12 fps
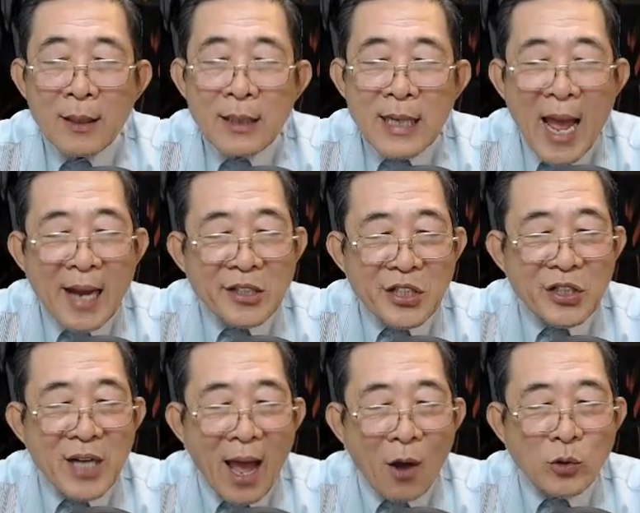Lan trưởng
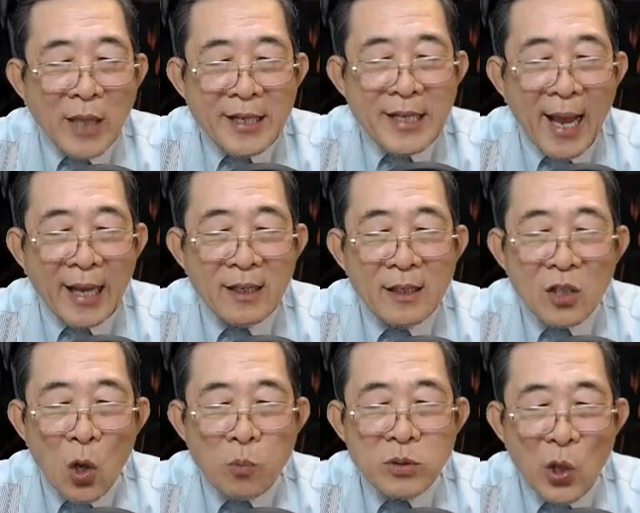lão thấy vậy
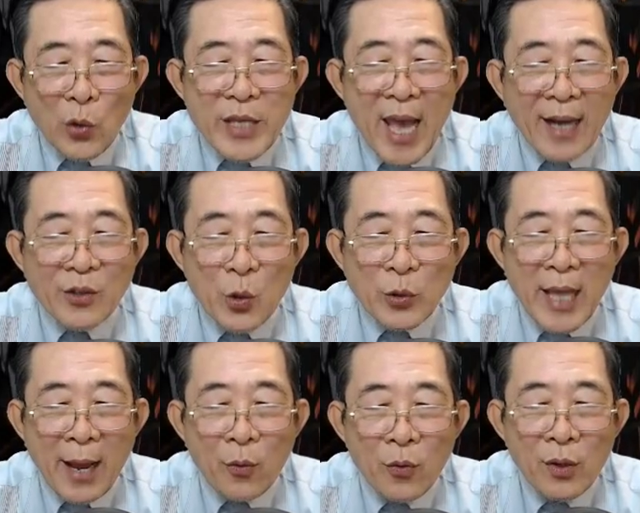cũng vội vàng đuổi
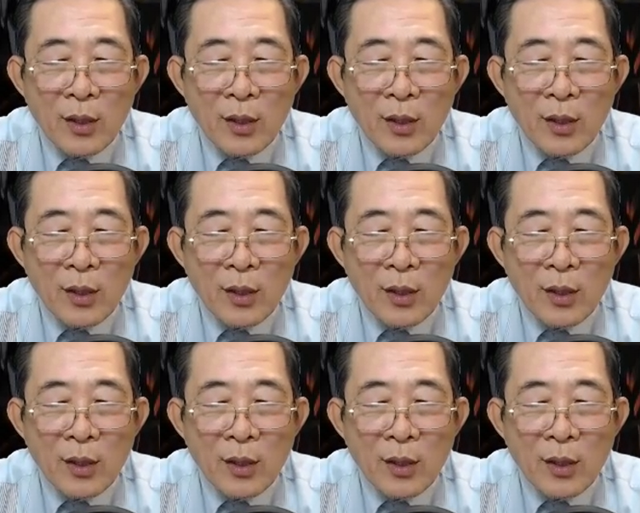theo.